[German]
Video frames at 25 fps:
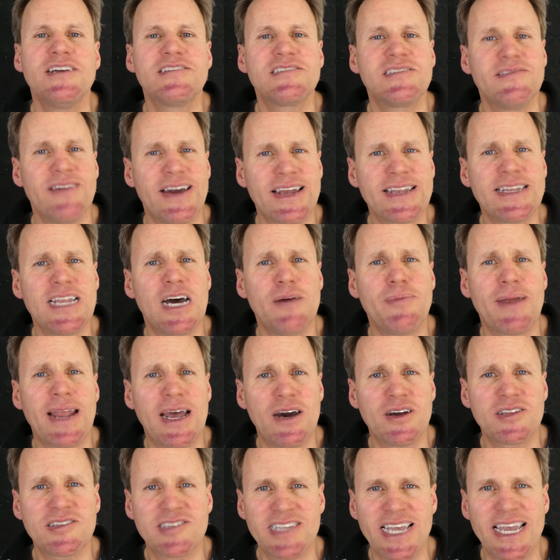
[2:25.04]
Sie werden aber
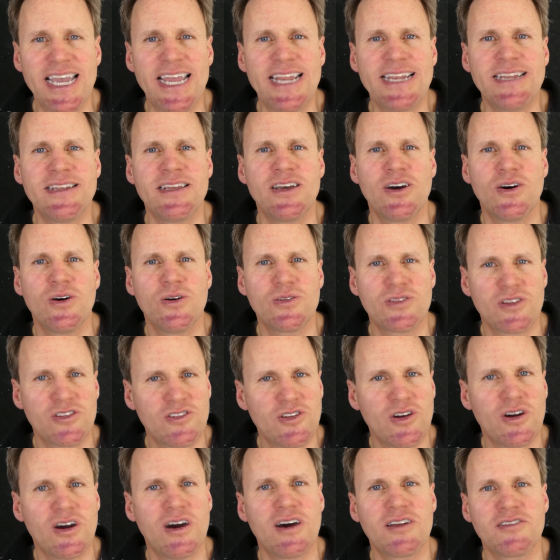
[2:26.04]
auch zehn oder
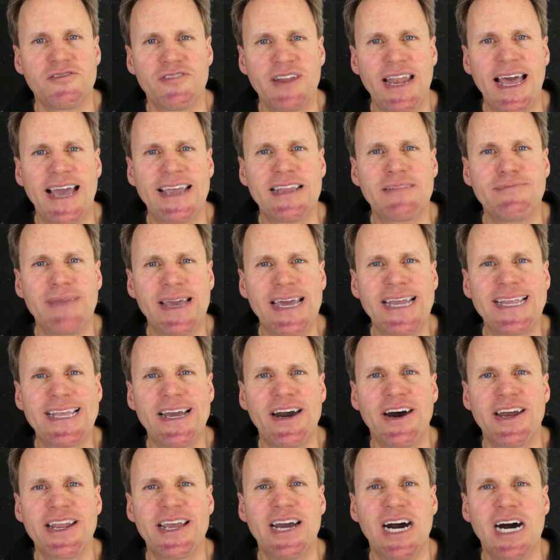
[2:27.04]
sogar vielleicht mehr
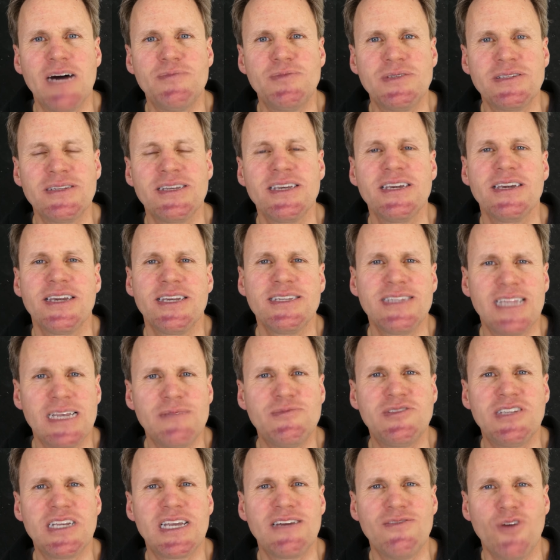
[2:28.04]
Jahre haben, in dem
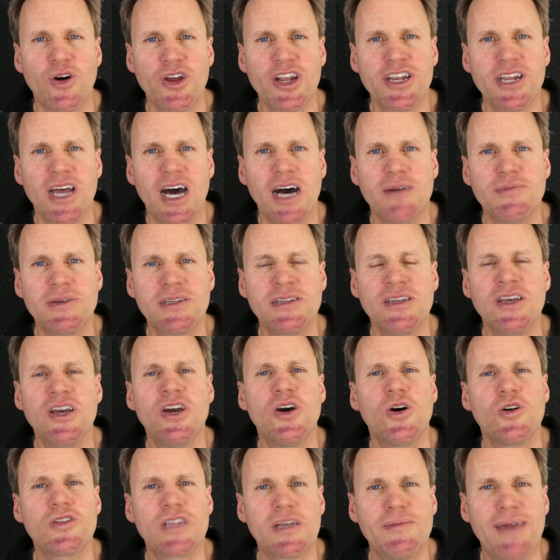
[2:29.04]
sie gewonnen haben
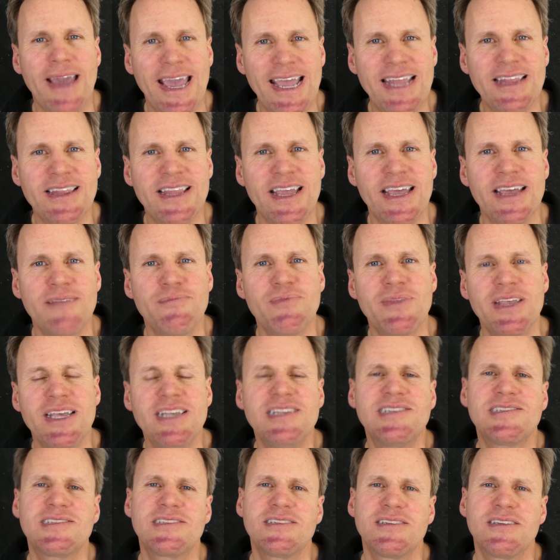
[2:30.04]
und am Ende
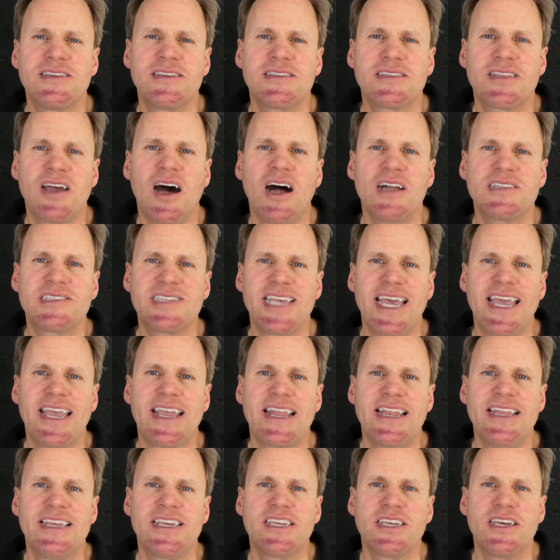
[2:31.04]
ist
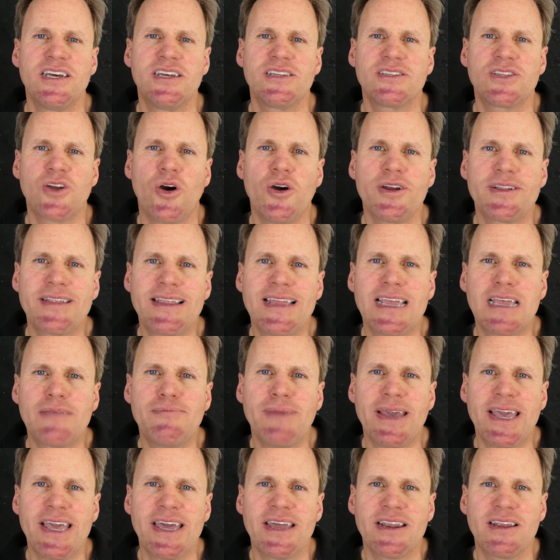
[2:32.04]
tatsächlich deutlich
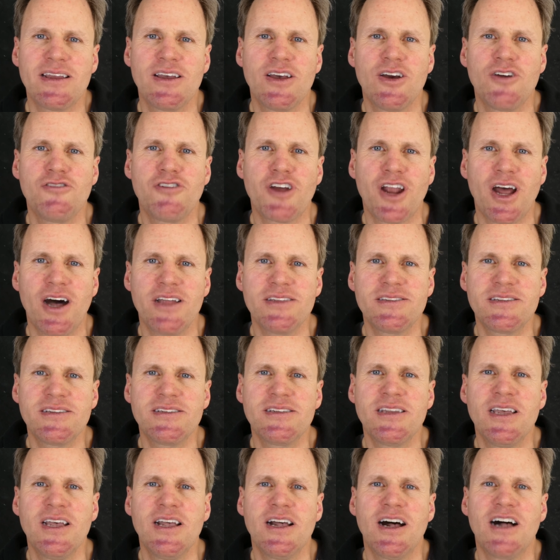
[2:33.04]
mehr
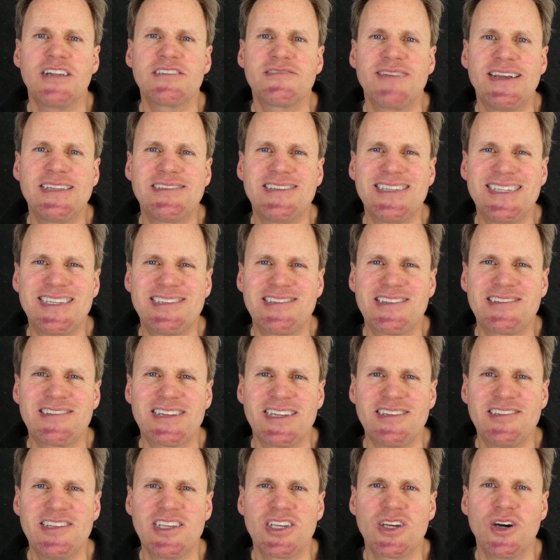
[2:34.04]
vorhanden, als wenn sie dieses
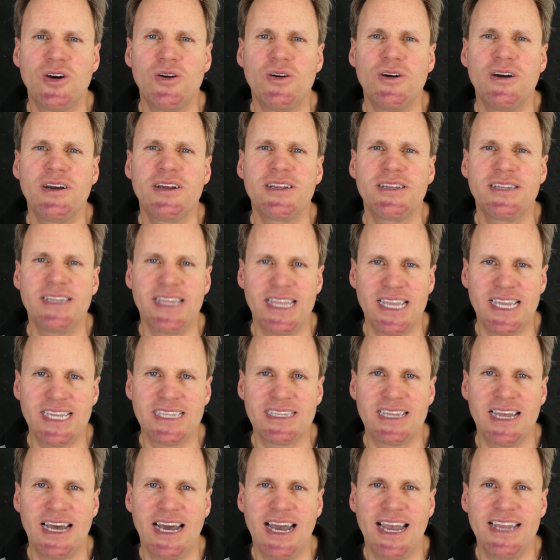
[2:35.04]
Risiko
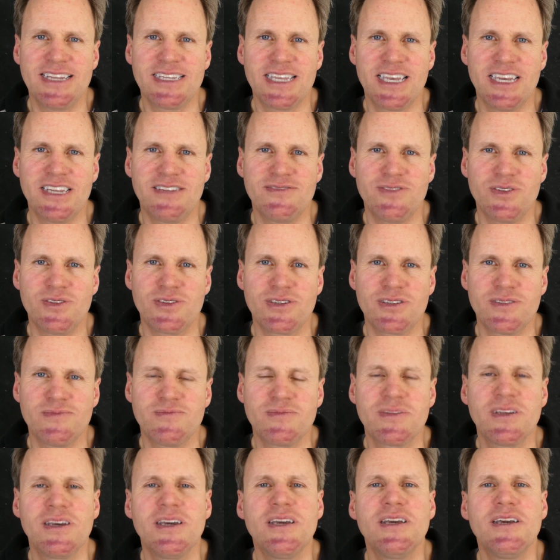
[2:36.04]
nicht eingehen
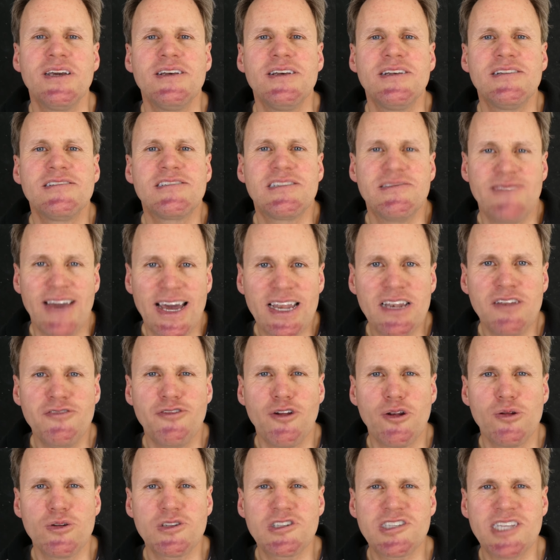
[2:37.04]
würden. Sie werden
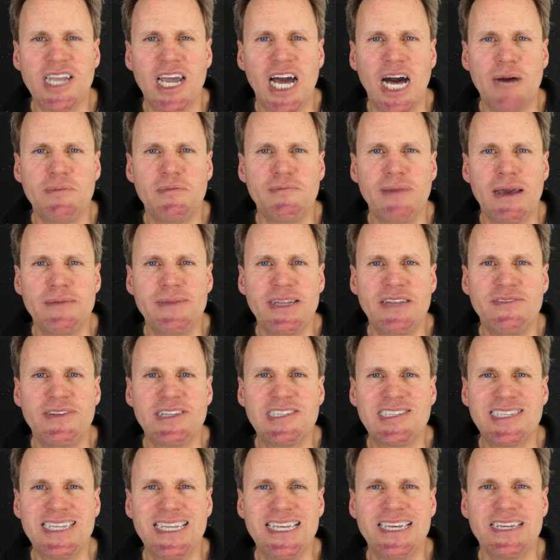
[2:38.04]
Verluste haben beim
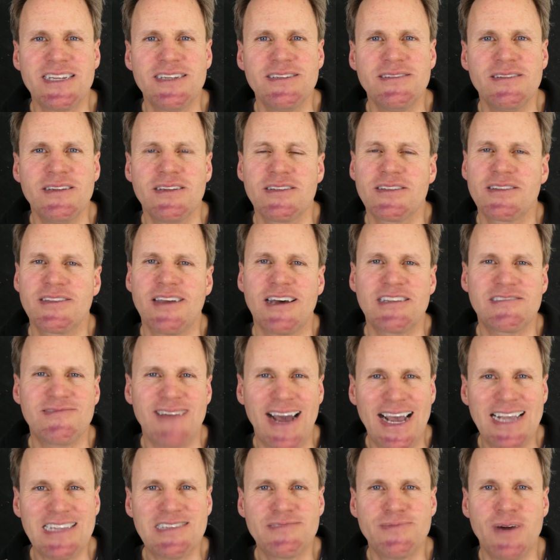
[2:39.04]
Investieren, das
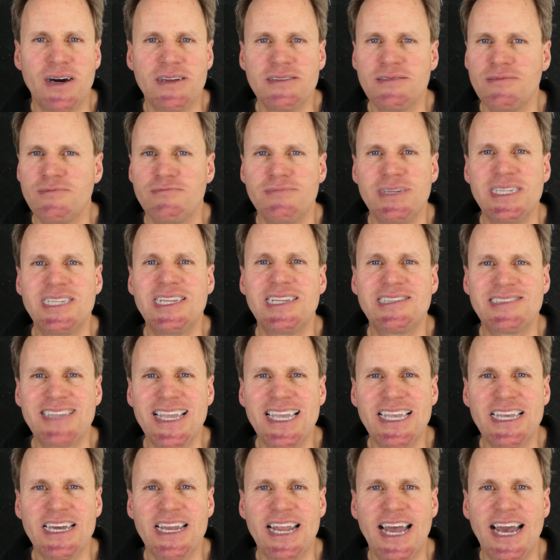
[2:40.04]
weiß man mit
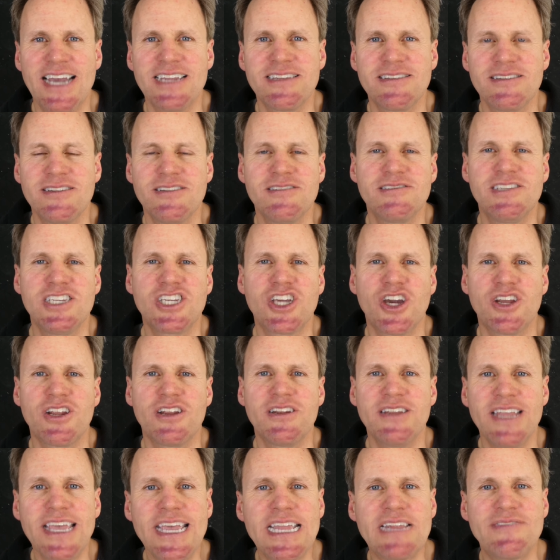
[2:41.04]
Sicherheit. Sie
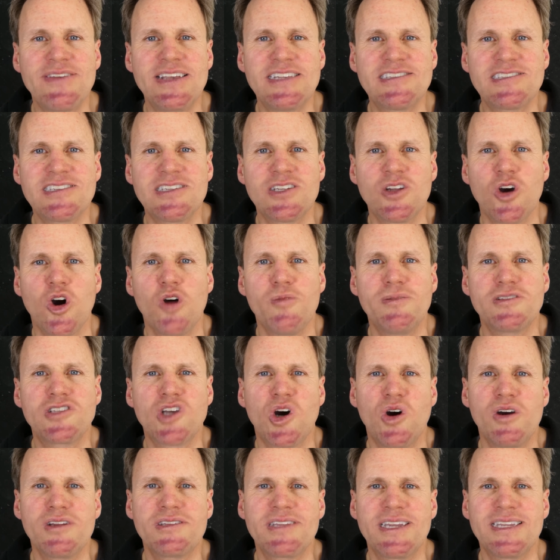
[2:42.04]
können nicht wissen, ob es
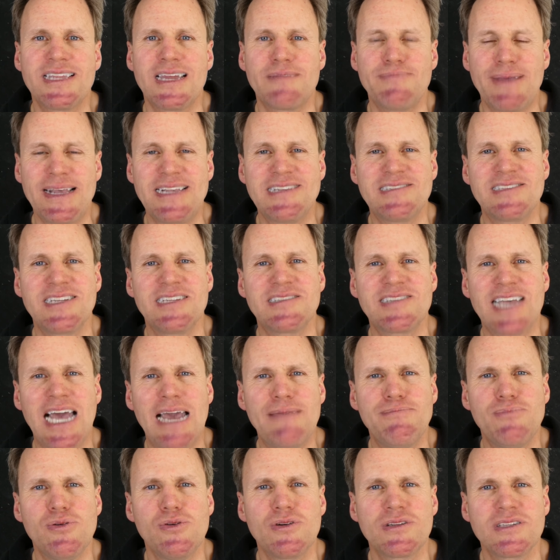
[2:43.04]
heute der beste
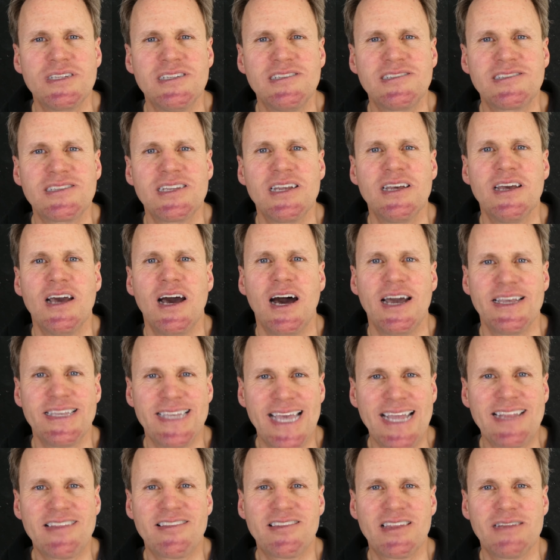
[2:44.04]
Zeitpunkt ist,
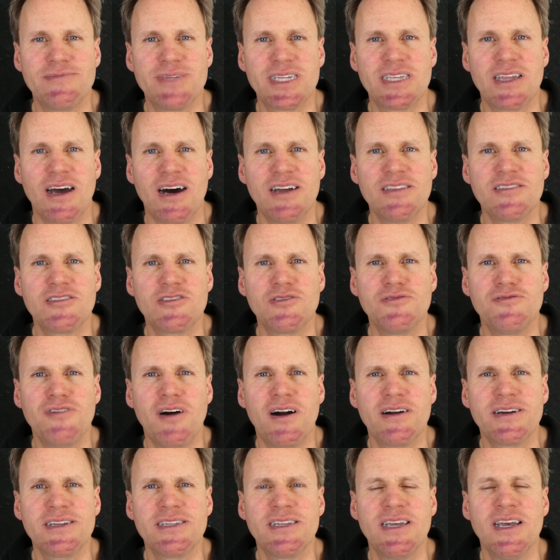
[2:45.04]
jetzt damit
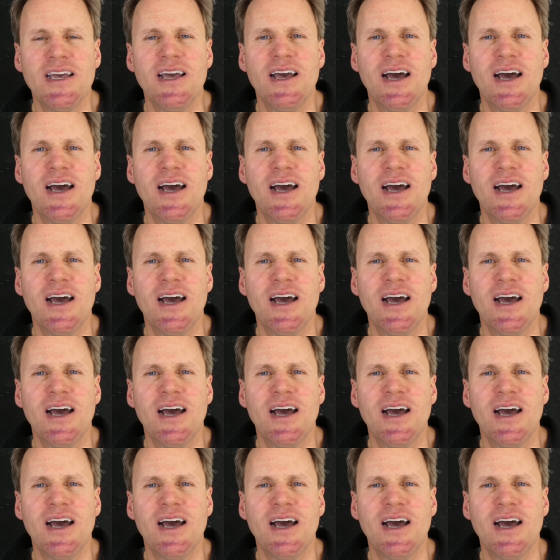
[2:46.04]
anzufangen.